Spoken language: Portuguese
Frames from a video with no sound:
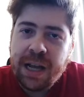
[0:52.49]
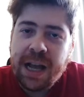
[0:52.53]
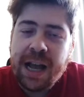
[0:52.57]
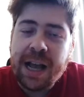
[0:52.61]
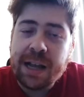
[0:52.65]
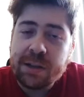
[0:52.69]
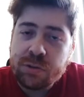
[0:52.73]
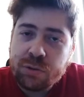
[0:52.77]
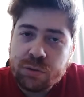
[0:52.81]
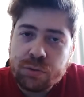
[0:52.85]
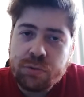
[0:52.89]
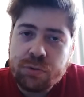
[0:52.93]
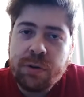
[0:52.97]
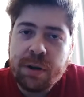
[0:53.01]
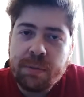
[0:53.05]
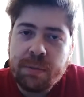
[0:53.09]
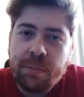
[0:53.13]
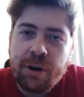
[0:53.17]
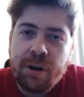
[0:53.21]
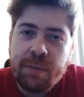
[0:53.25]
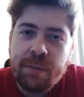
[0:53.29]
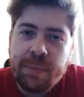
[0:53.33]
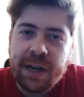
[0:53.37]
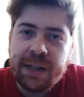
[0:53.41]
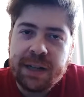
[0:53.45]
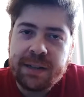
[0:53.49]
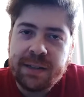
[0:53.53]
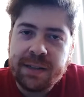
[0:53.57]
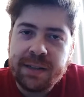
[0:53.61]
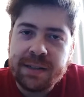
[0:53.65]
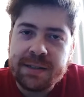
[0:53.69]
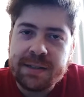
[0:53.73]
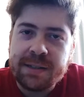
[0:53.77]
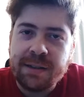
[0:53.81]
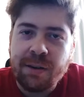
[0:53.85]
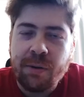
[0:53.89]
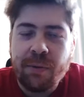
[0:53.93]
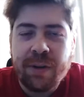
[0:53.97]
a sua própria
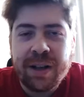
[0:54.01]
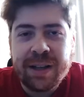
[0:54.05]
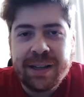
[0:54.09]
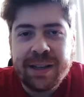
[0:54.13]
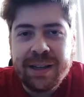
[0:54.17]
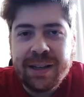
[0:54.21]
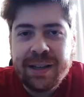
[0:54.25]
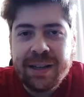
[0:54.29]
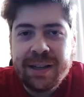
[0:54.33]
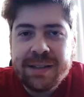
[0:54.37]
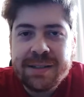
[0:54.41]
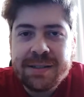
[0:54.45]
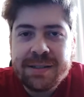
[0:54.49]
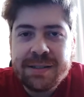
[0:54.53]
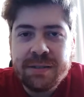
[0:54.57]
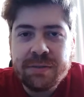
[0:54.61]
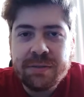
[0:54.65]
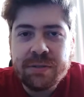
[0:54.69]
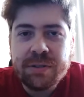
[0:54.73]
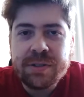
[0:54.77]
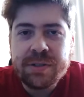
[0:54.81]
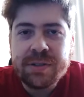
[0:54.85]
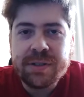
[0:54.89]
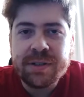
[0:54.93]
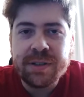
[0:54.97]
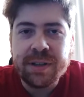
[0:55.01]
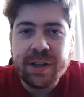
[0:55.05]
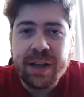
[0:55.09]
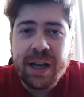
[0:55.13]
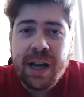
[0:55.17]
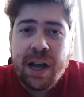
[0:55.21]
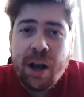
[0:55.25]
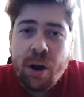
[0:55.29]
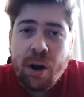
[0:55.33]
atenção, aqueles que você